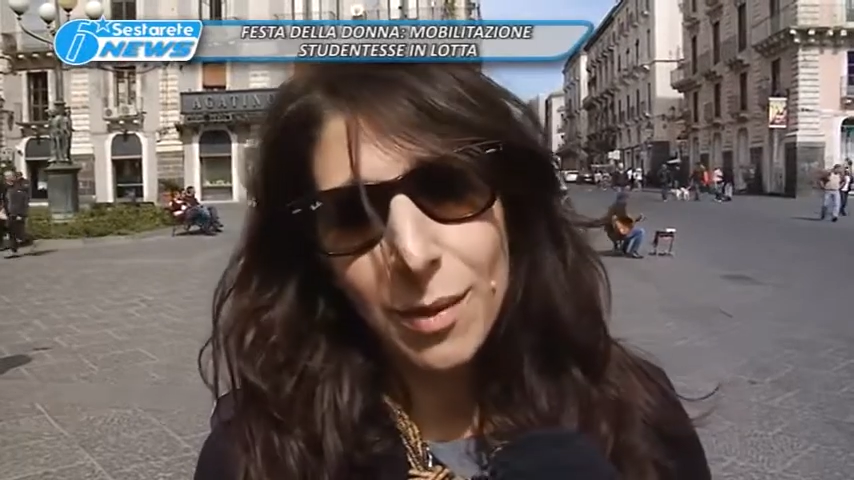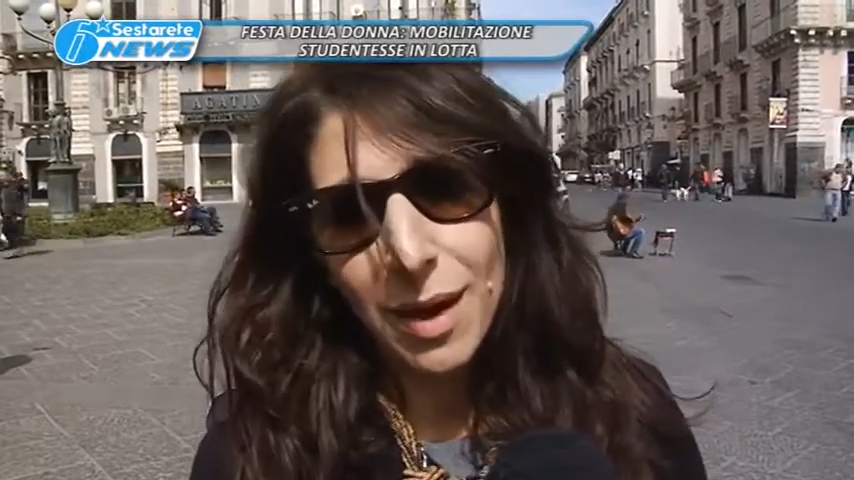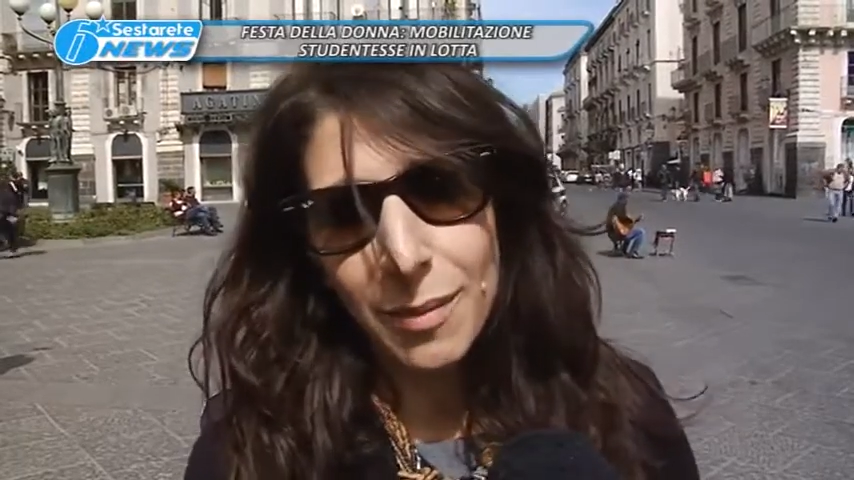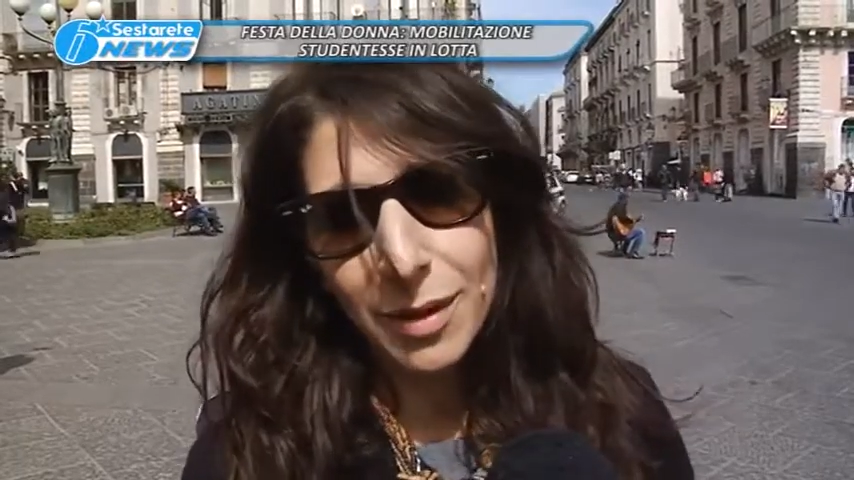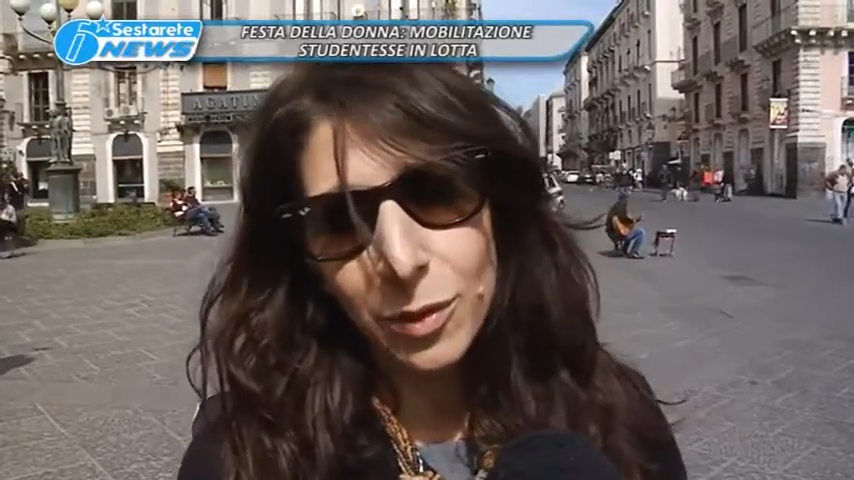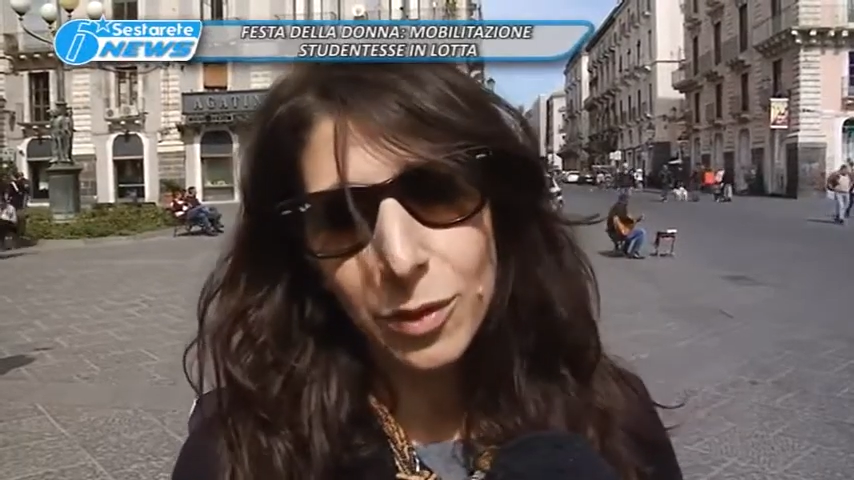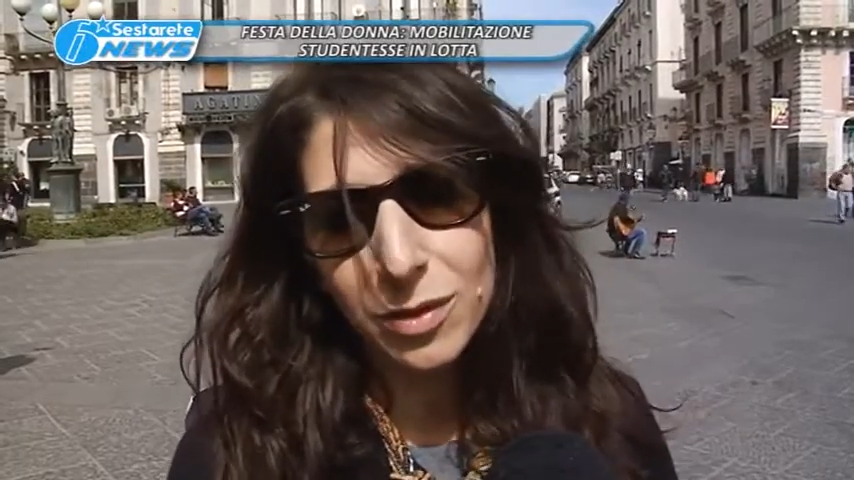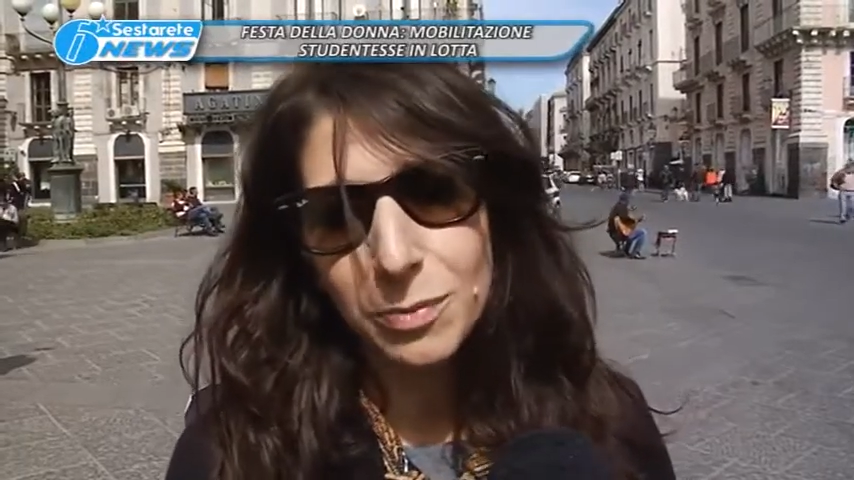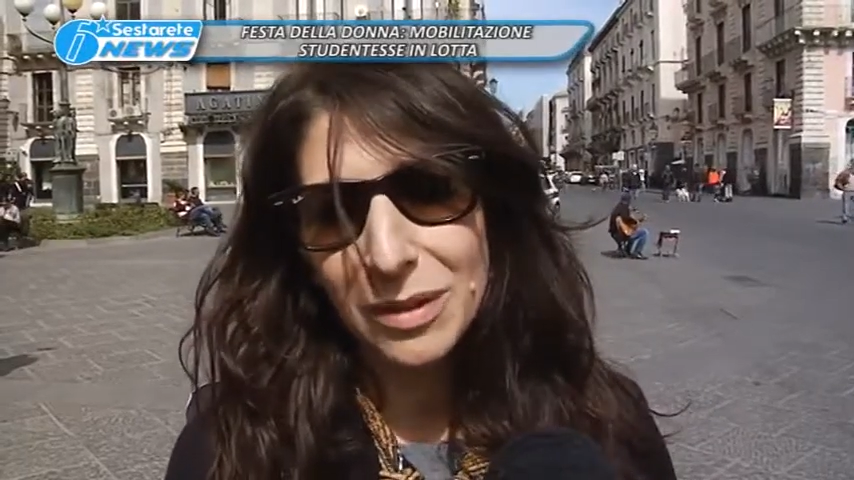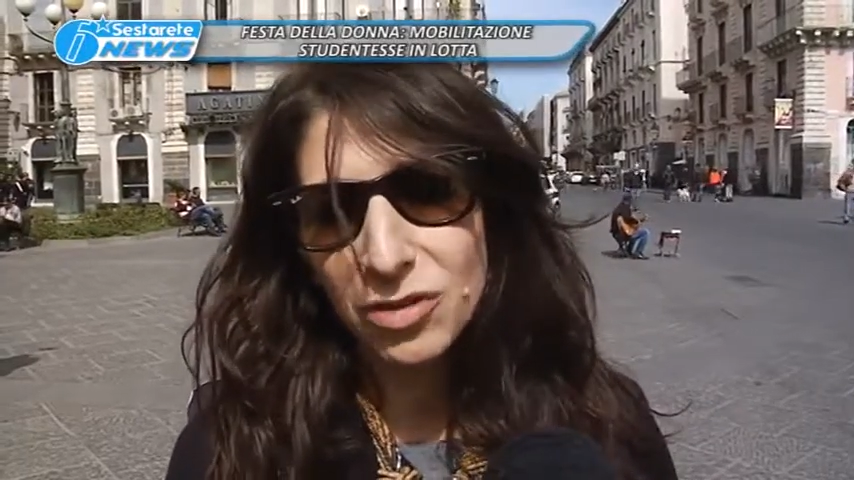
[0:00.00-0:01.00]
come
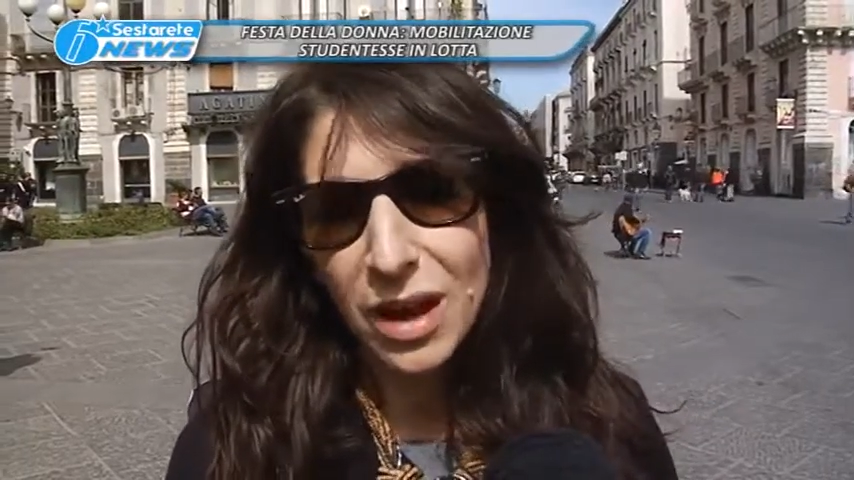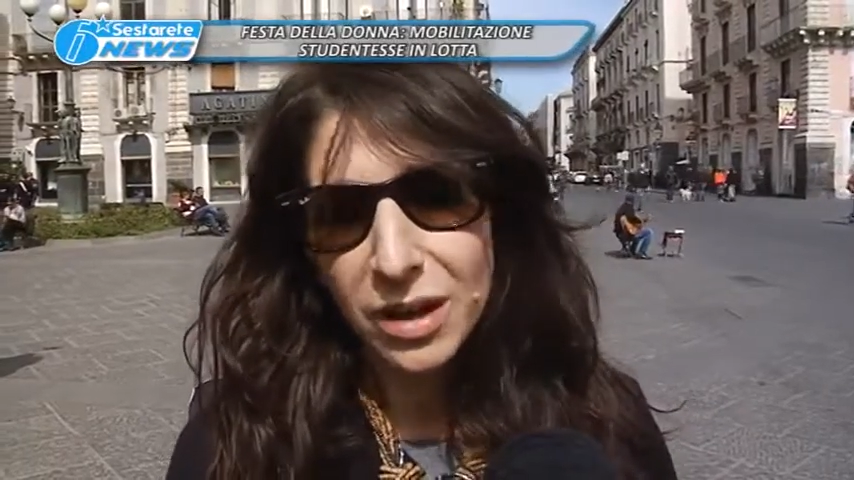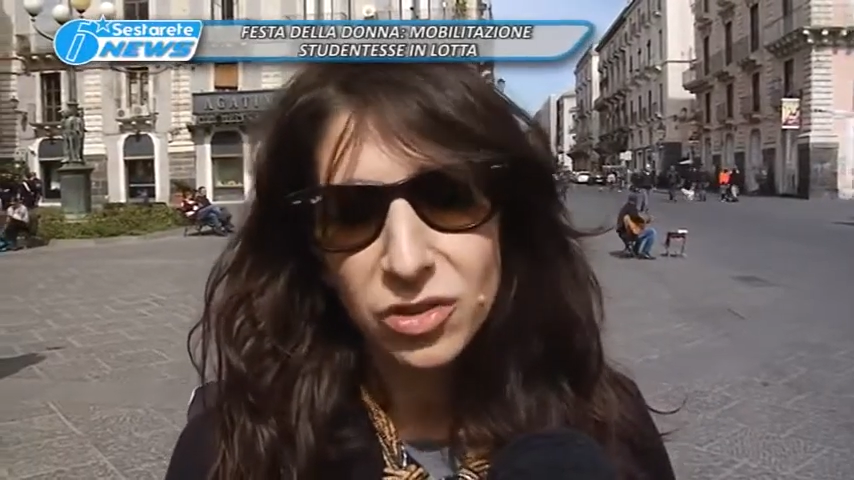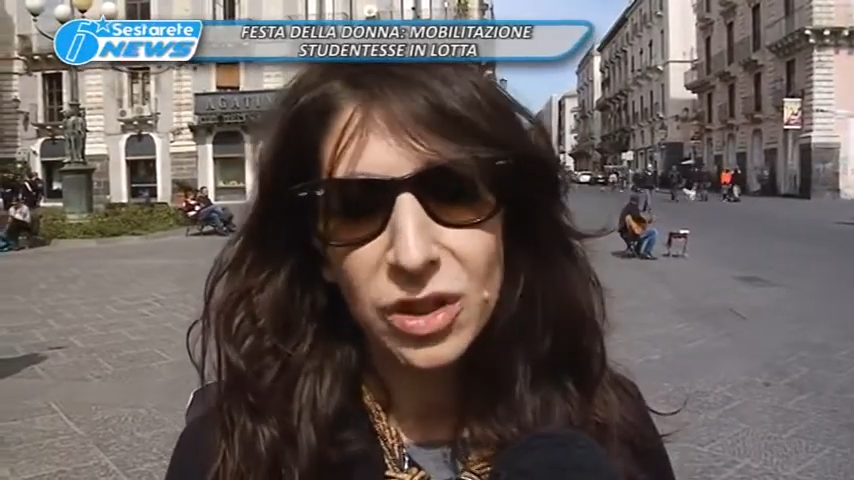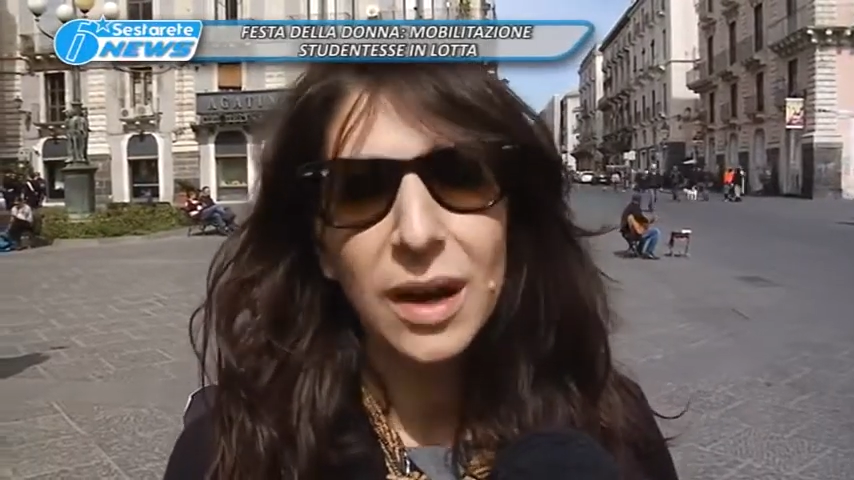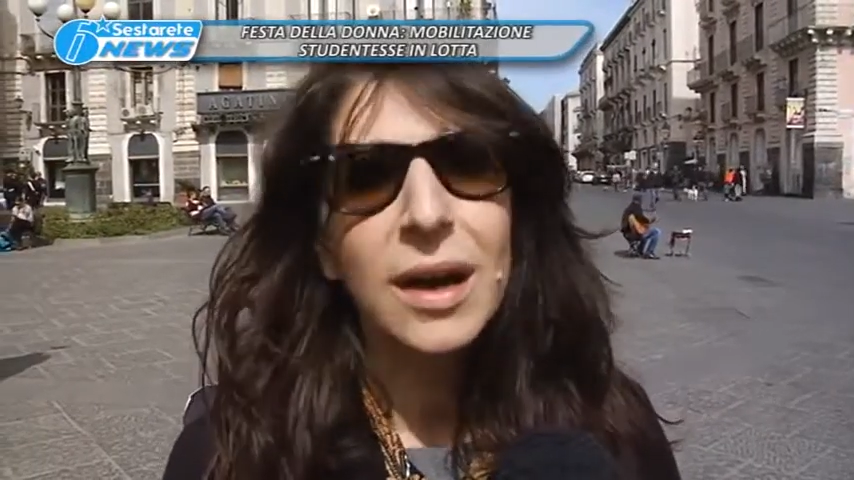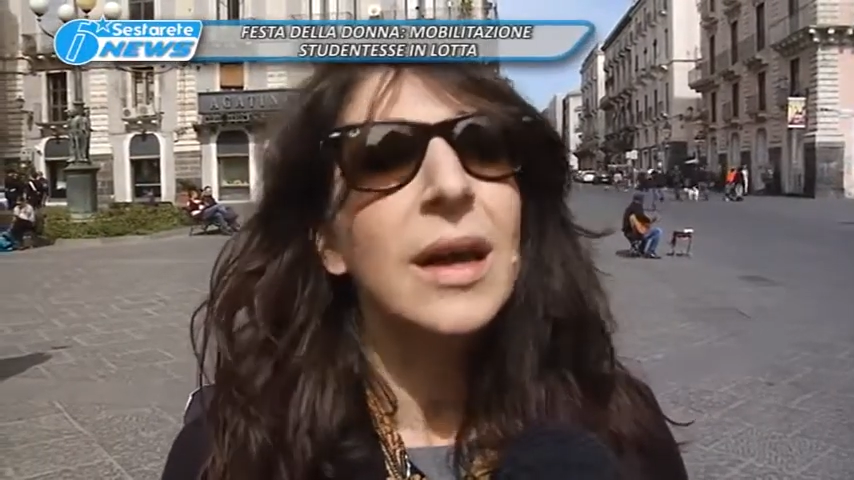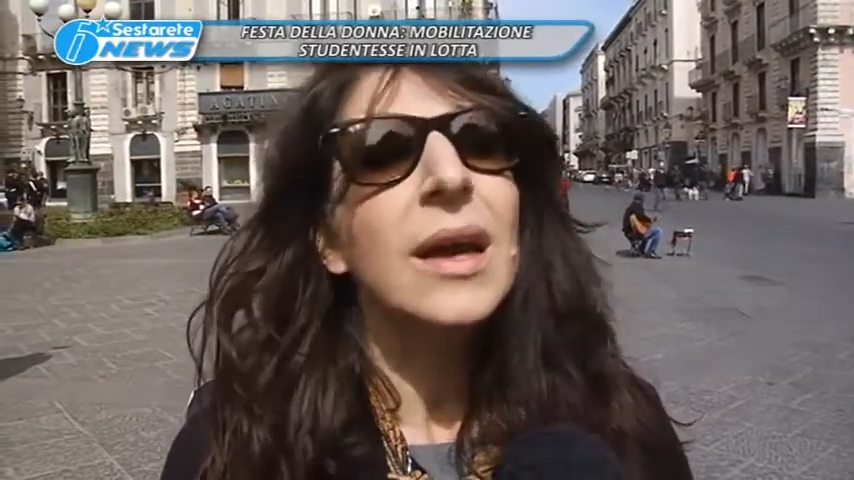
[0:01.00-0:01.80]
amano spacciarcela.